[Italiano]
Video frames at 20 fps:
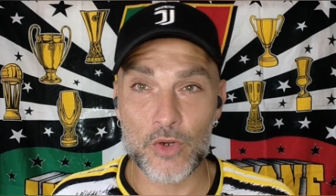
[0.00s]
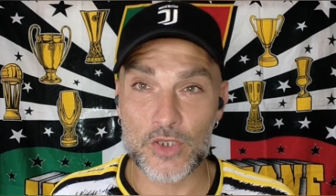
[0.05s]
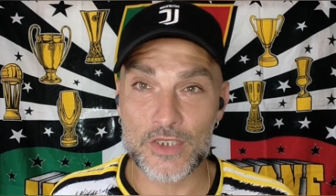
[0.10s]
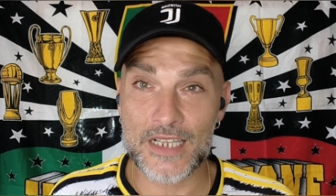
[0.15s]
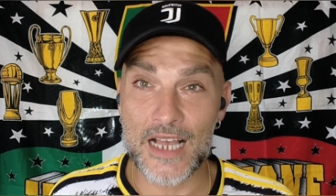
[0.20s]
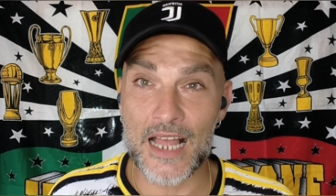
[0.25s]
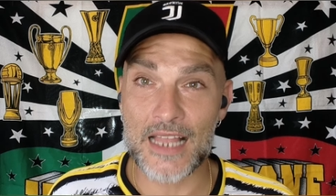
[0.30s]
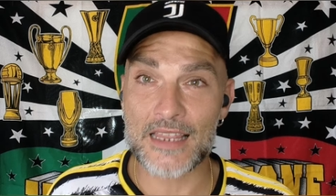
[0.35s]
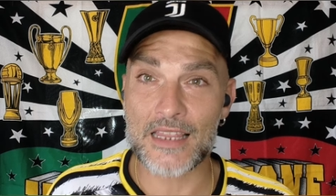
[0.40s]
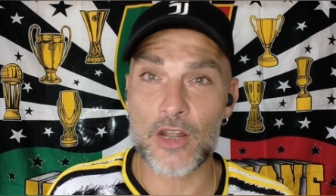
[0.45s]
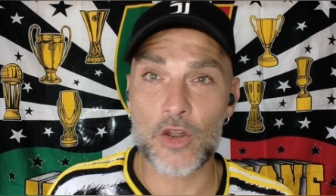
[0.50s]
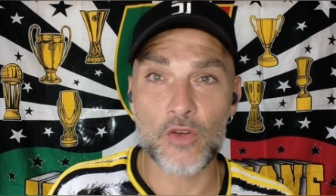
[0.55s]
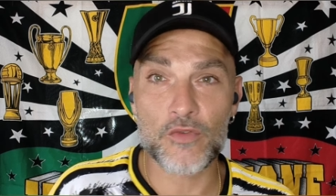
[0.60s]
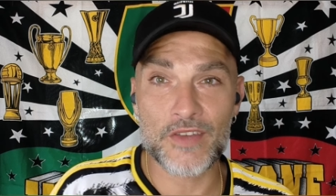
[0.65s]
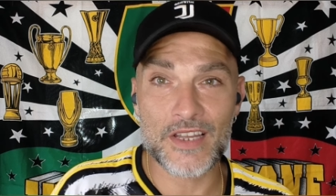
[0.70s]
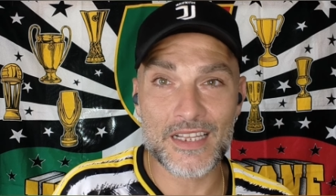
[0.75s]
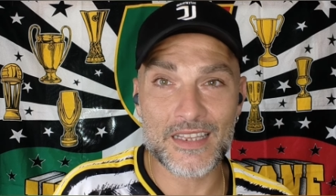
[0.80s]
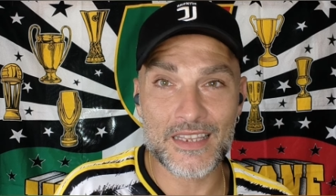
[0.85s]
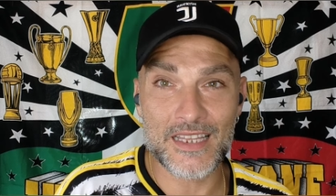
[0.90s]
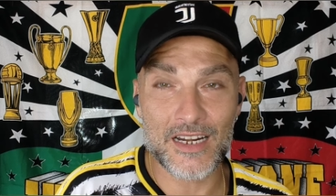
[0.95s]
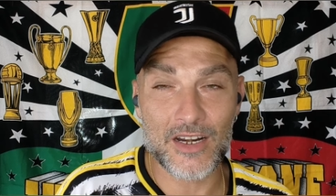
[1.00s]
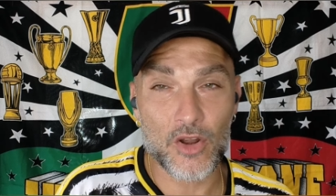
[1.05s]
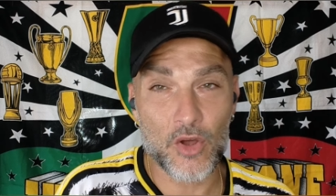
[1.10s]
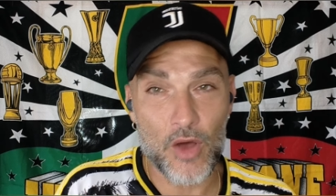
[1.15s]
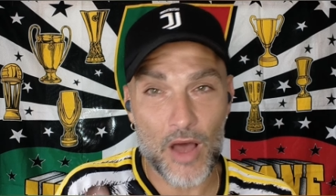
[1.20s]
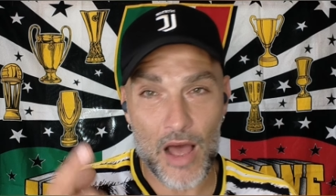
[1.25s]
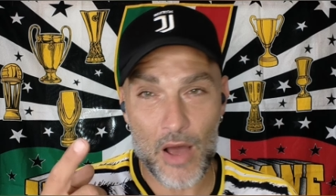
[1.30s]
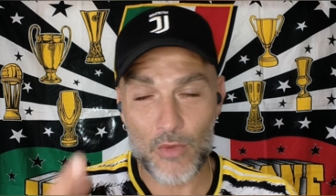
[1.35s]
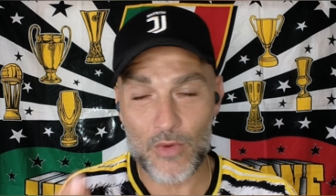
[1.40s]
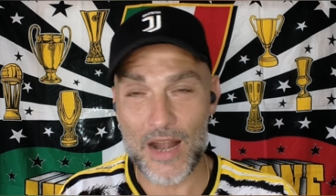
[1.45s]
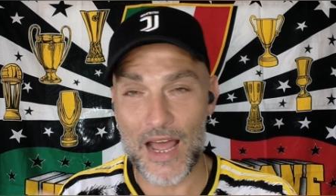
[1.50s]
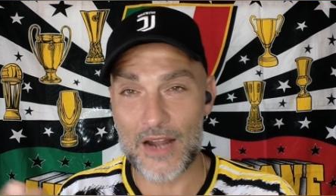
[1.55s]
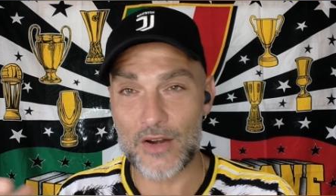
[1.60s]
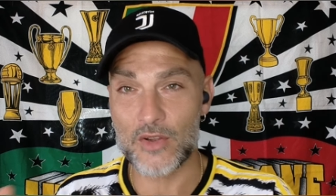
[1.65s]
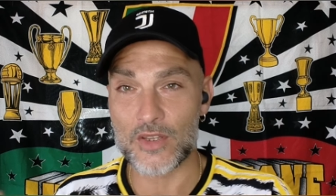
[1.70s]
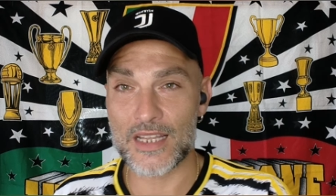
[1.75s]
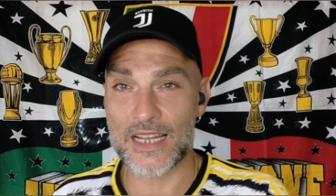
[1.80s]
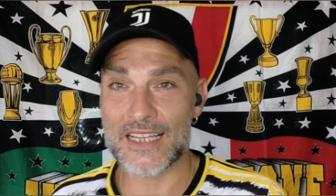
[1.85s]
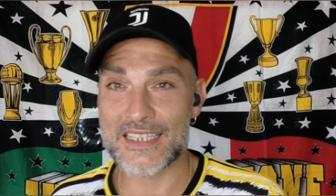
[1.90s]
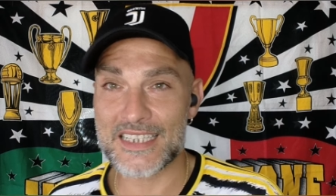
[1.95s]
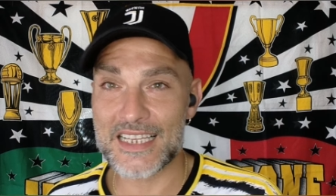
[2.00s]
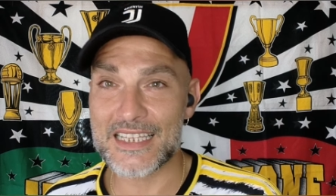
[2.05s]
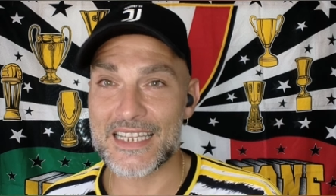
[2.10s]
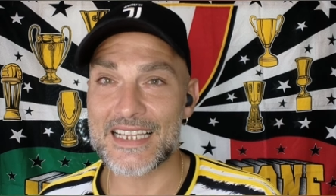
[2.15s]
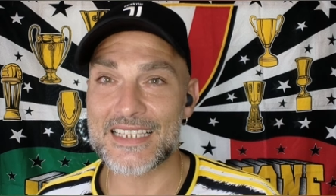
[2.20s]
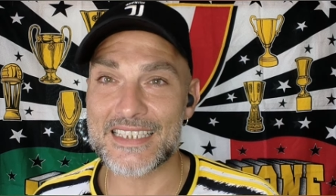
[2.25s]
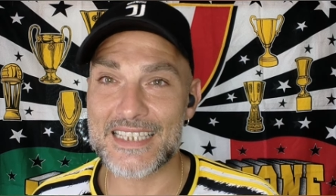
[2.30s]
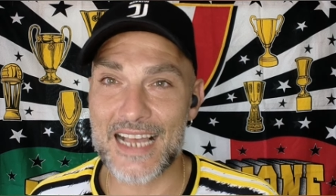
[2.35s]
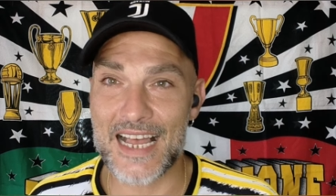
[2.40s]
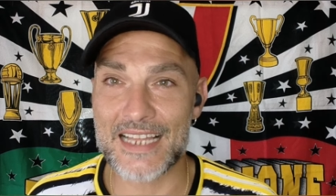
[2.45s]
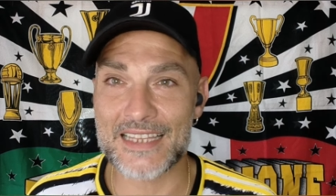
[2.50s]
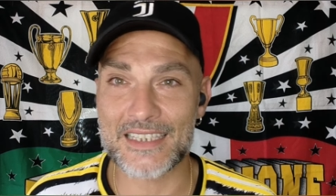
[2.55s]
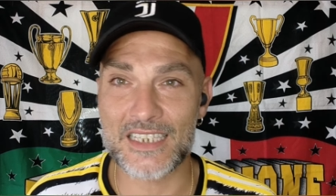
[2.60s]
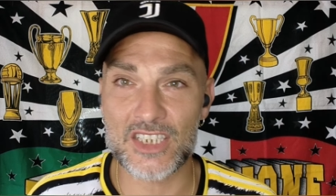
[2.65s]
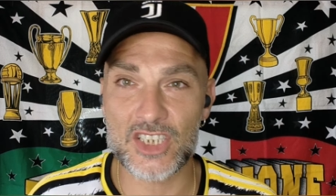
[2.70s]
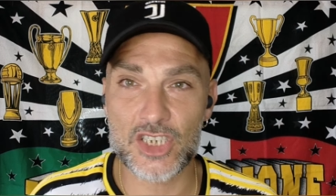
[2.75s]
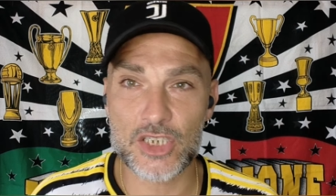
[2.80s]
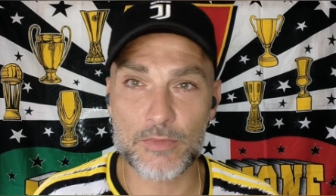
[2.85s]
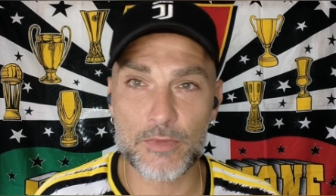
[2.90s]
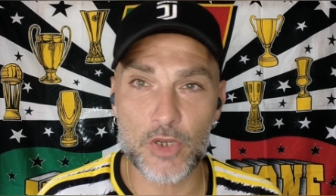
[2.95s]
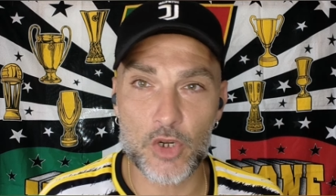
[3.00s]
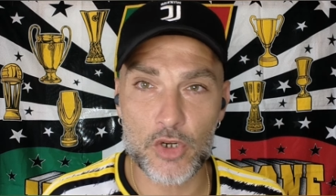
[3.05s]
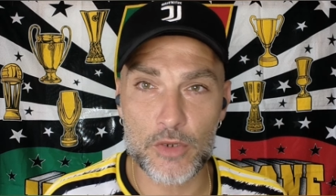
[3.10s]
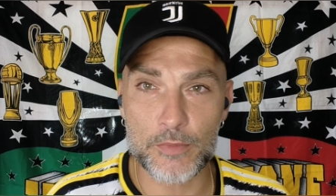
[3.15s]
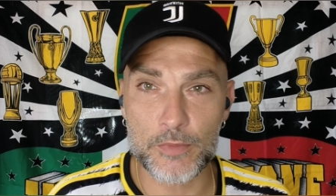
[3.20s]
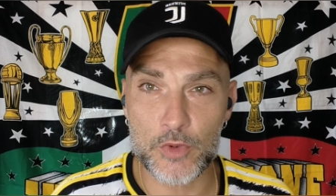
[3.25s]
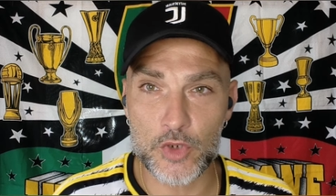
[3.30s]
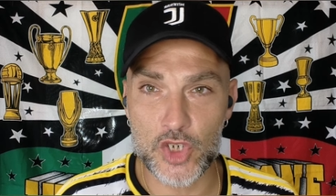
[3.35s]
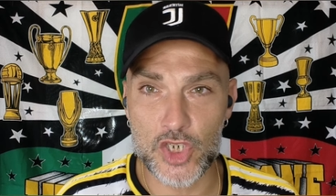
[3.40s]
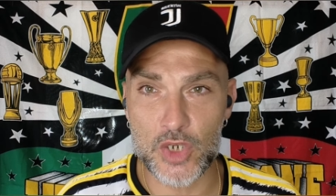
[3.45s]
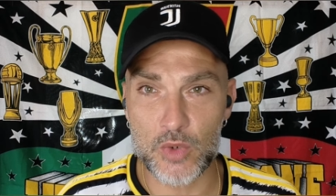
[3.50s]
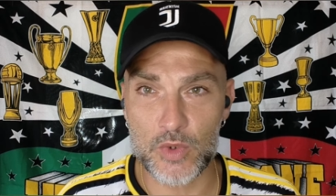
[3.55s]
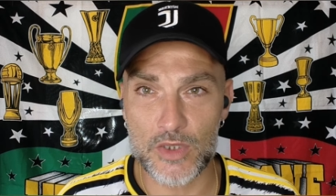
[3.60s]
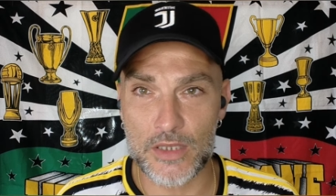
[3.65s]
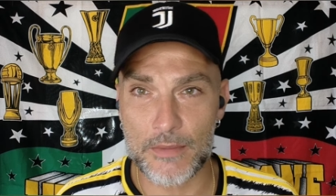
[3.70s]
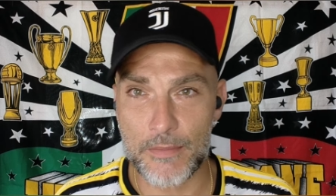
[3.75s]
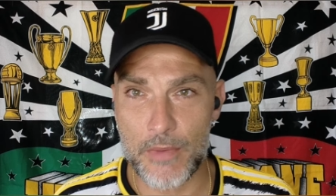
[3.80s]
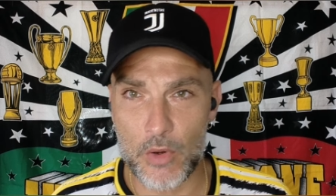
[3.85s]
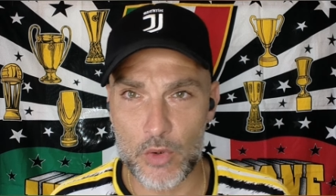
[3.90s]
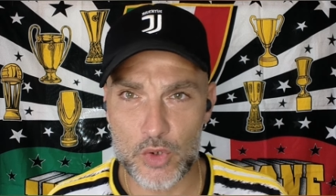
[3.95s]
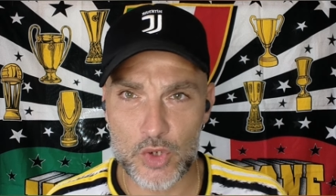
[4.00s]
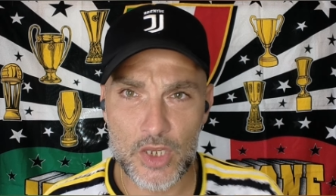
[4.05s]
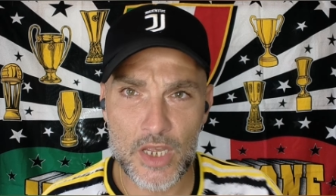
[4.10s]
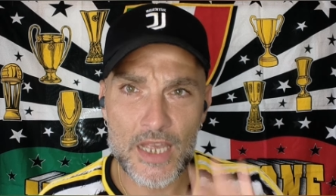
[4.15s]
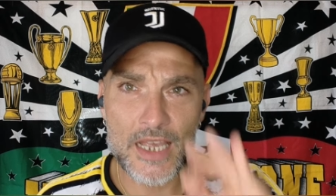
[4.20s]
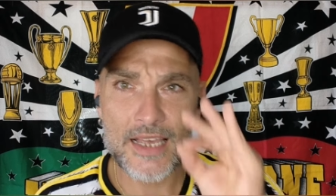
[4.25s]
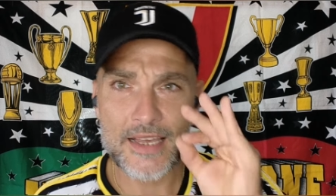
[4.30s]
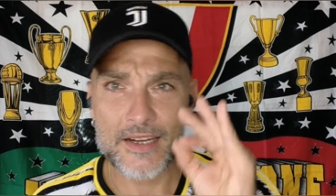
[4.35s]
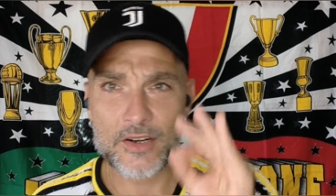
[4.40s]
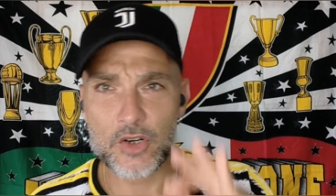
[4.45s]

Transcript: uno scandalo venderlo a un anno dalla scadenza a 13 milioni più 5 di bonus.